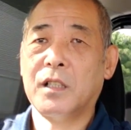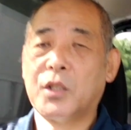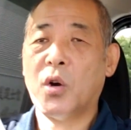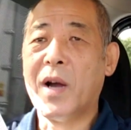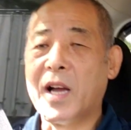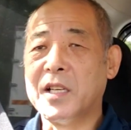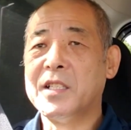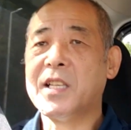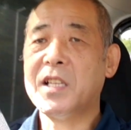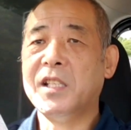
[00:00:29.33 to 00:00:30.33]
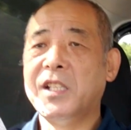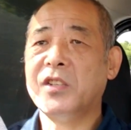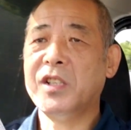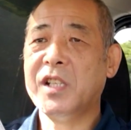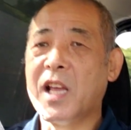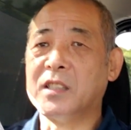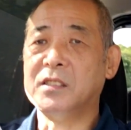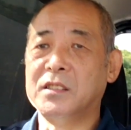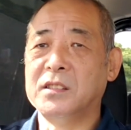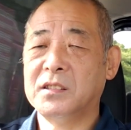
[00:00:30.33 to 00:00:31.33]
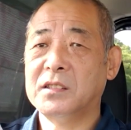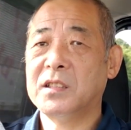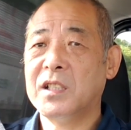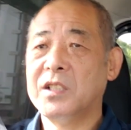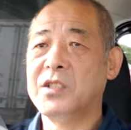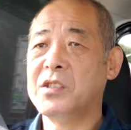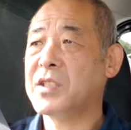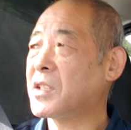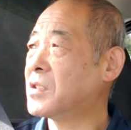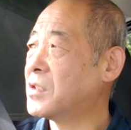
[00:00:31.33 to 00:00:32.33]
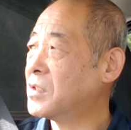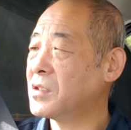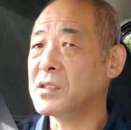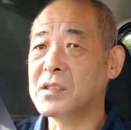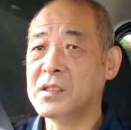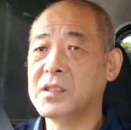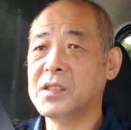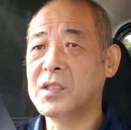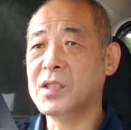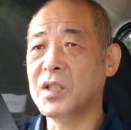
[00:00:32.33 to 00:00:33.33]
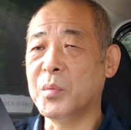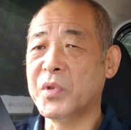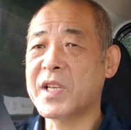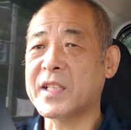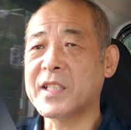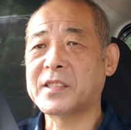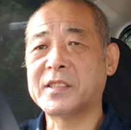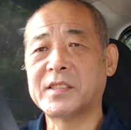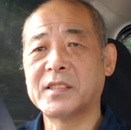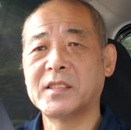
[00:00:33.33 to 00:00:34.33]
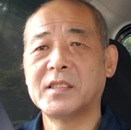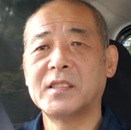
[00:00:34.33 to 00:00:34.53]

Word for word: 今日はにせんにじゅうにねんじゅうがつむいかです。